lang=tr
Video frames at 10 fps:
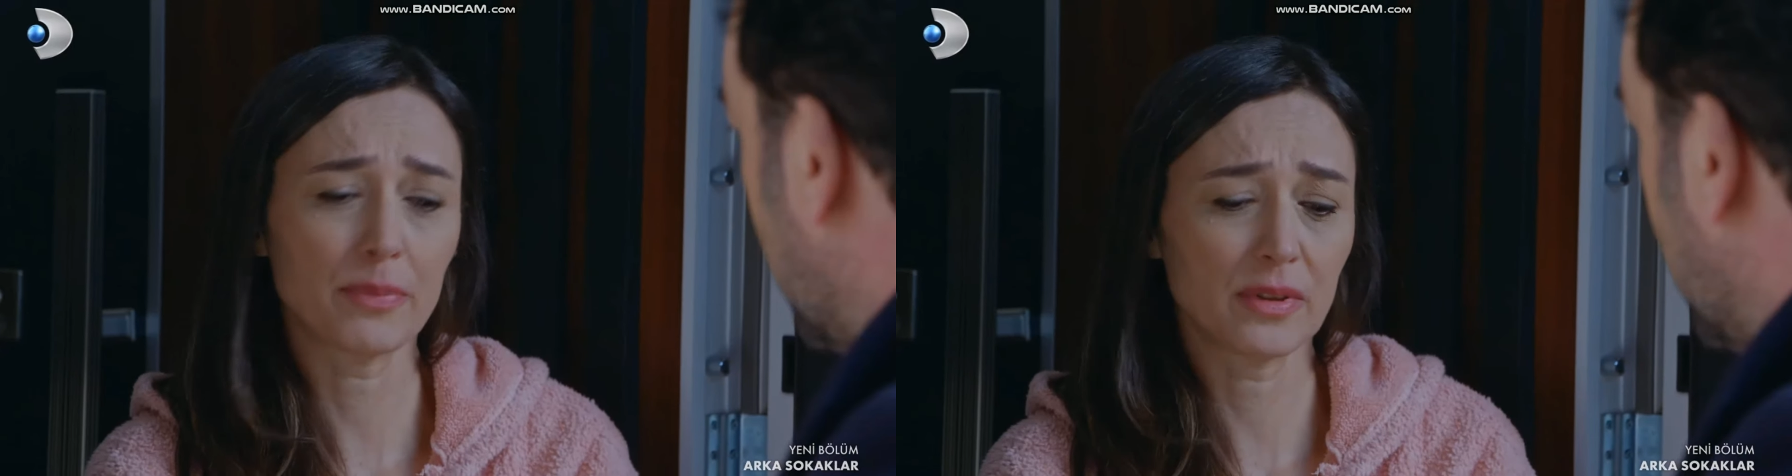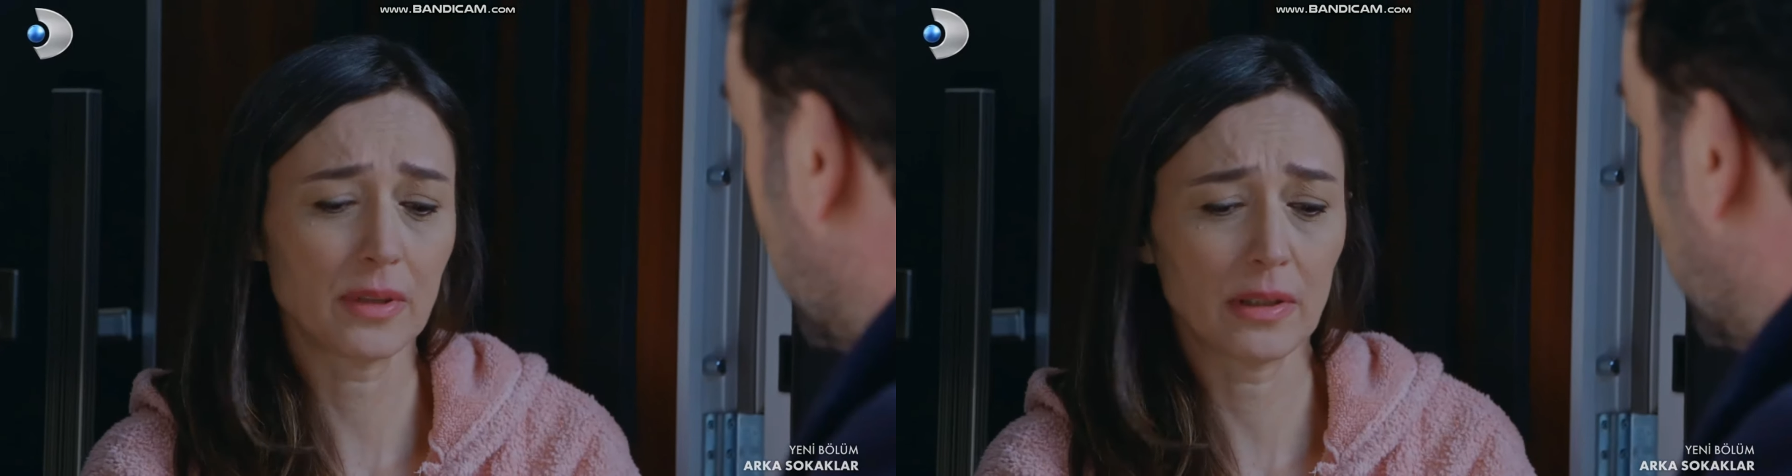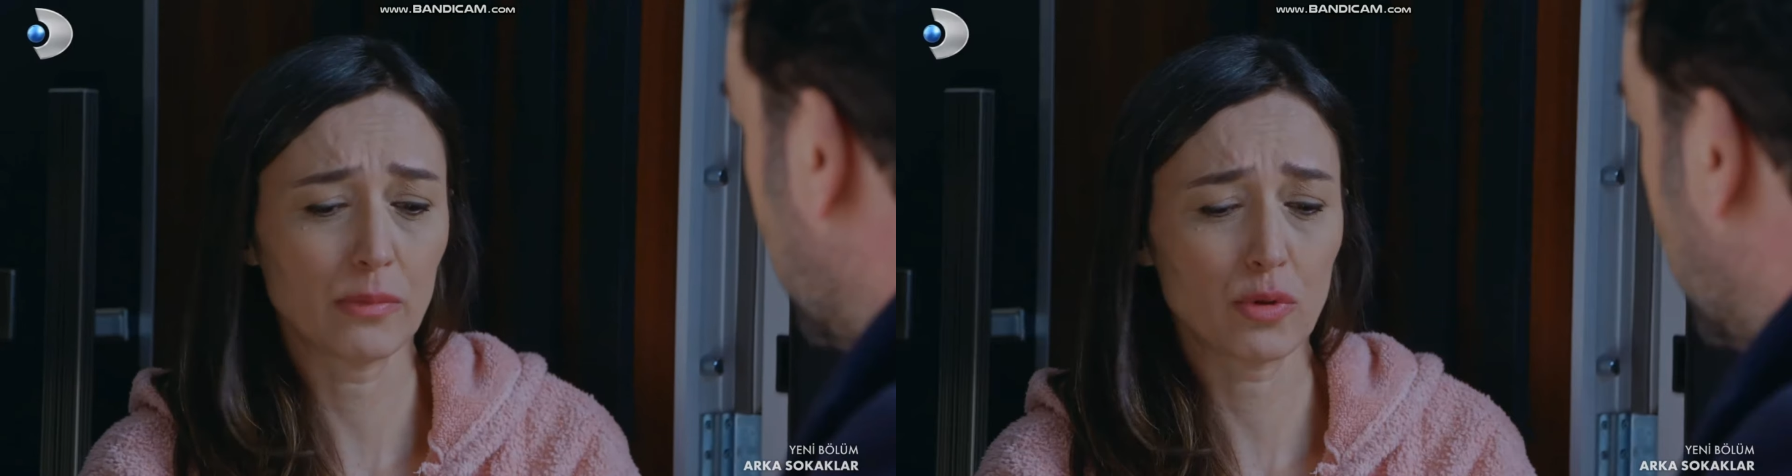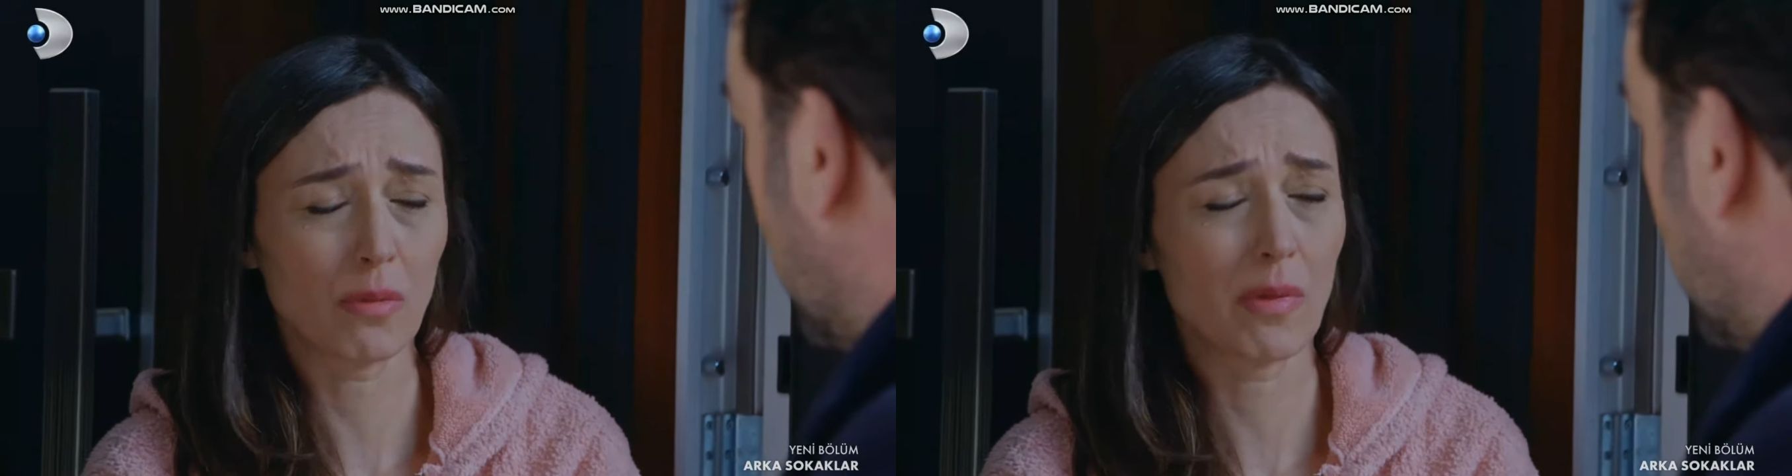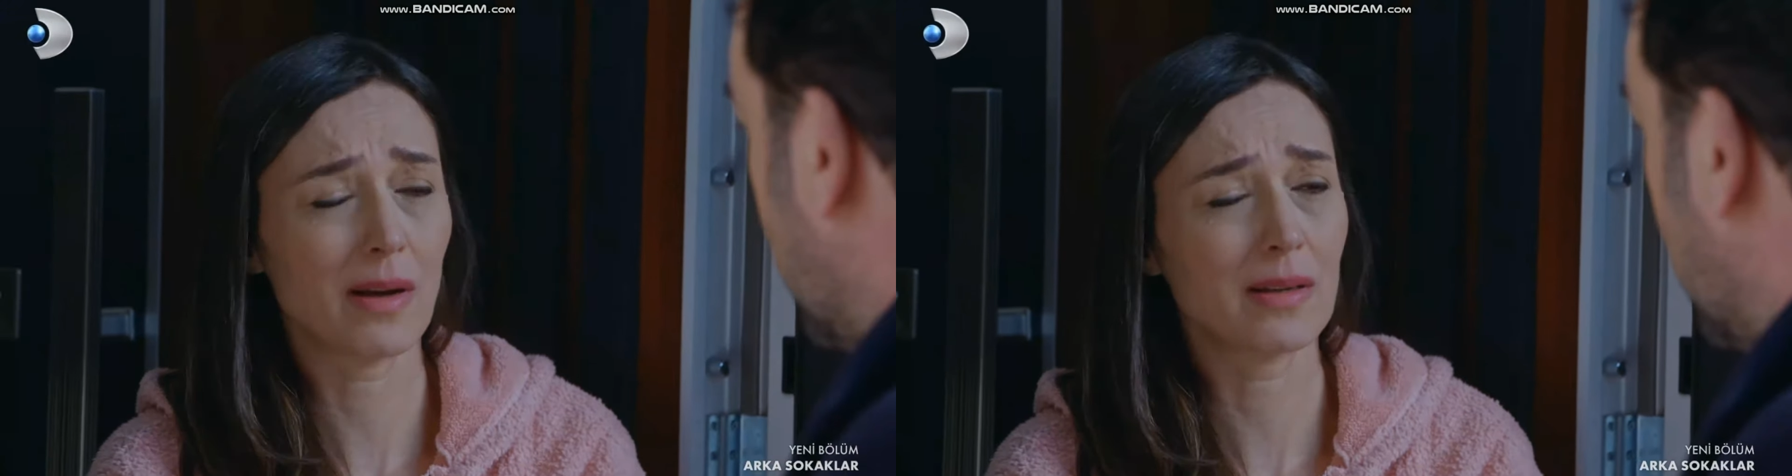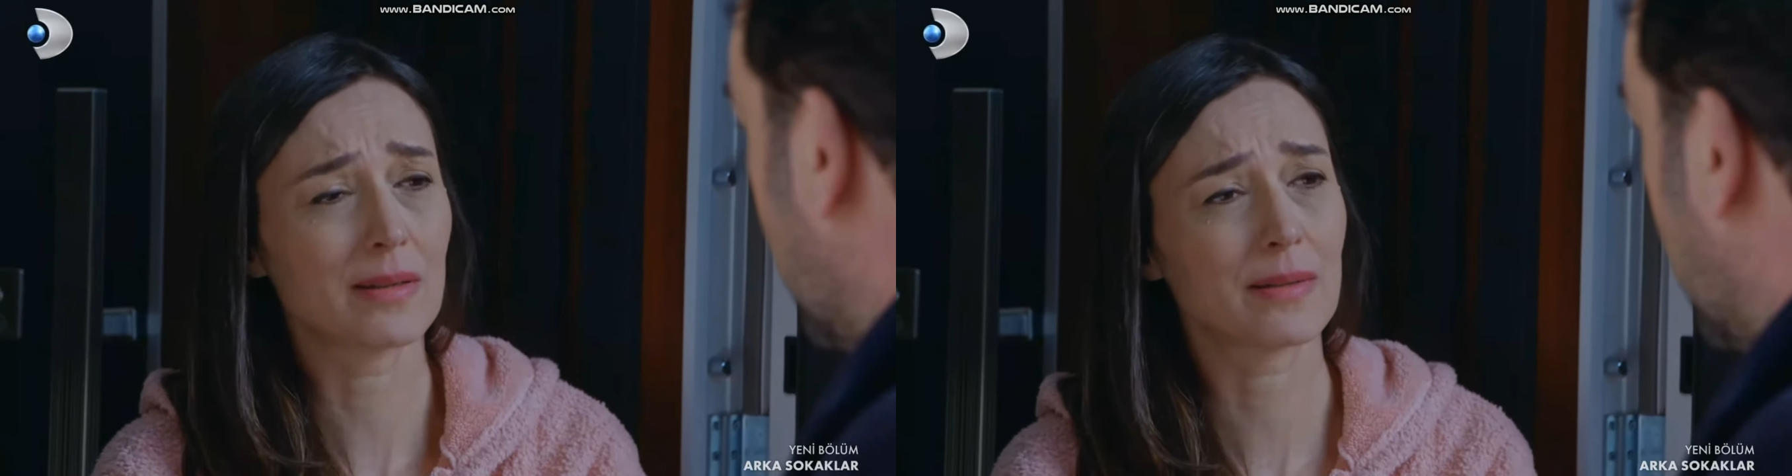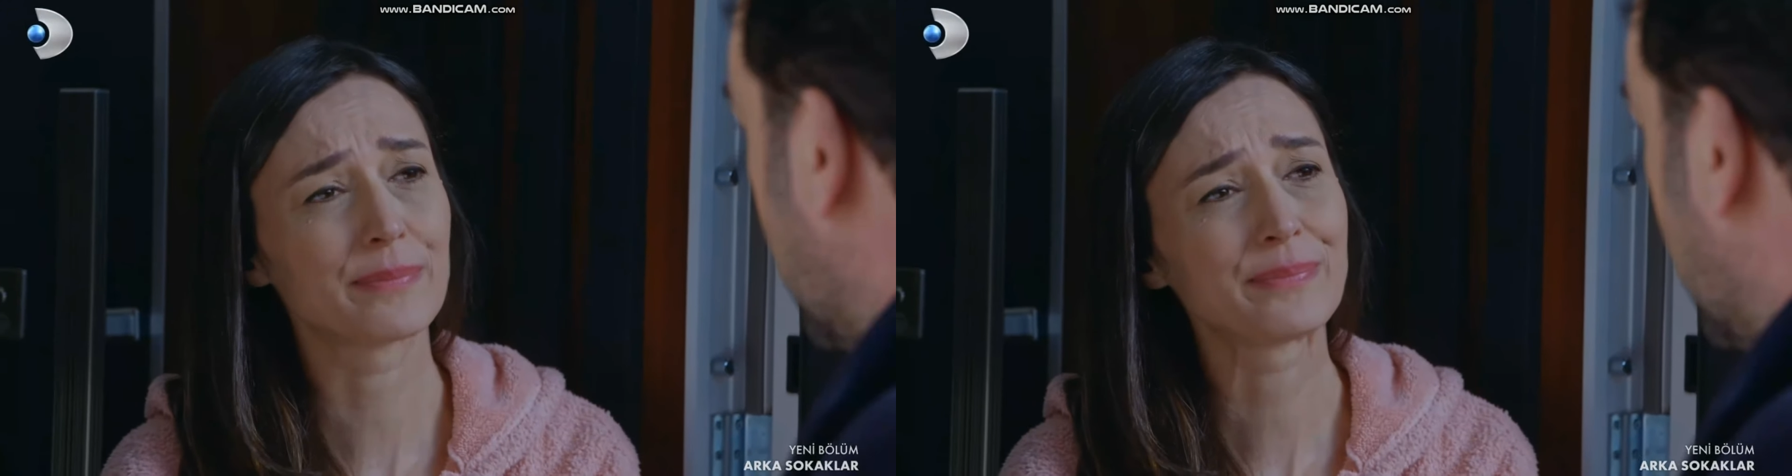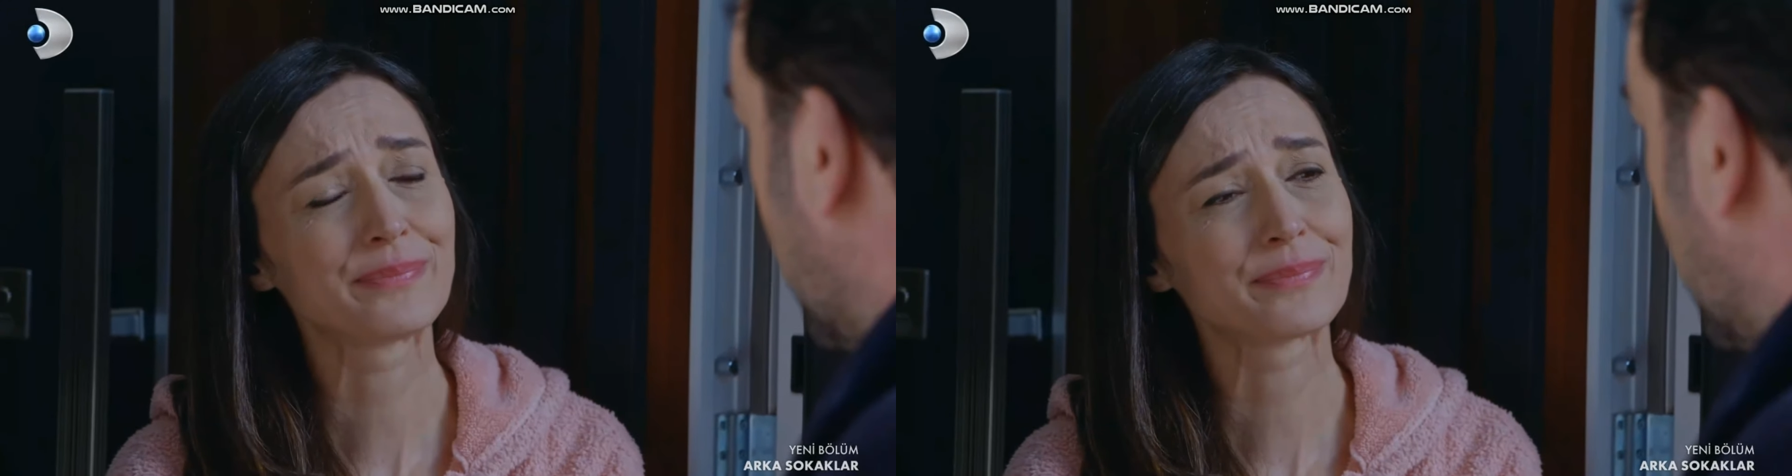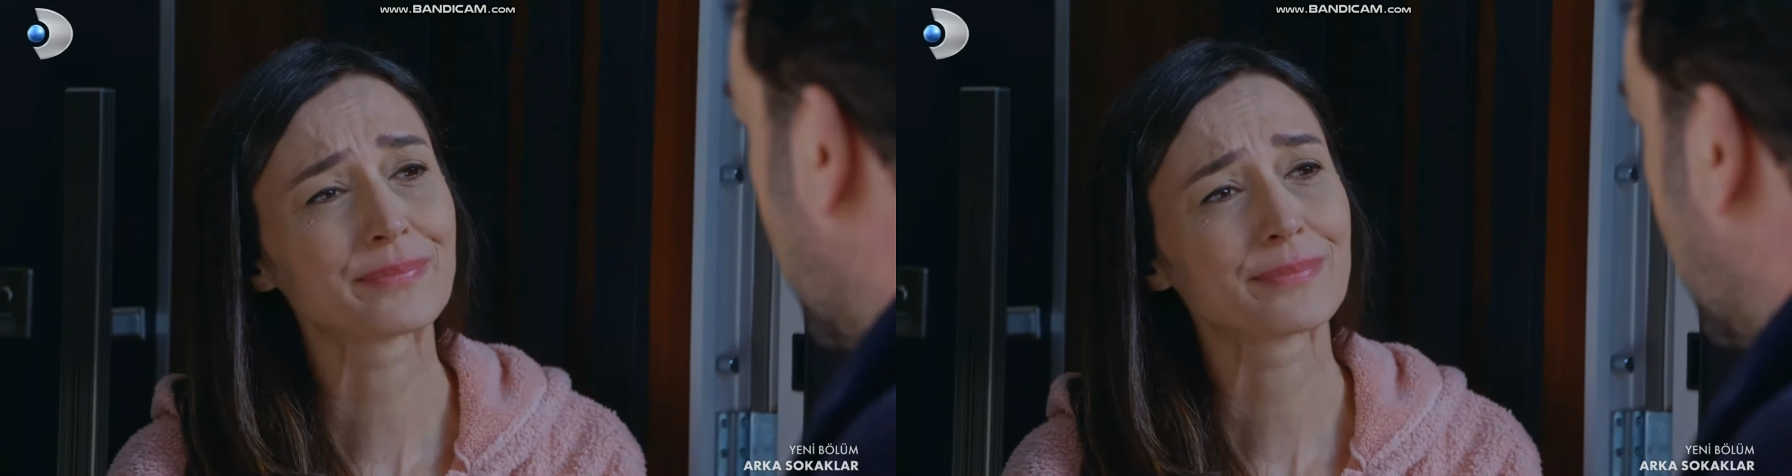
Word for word: Yaptığının anlamı çok bariz.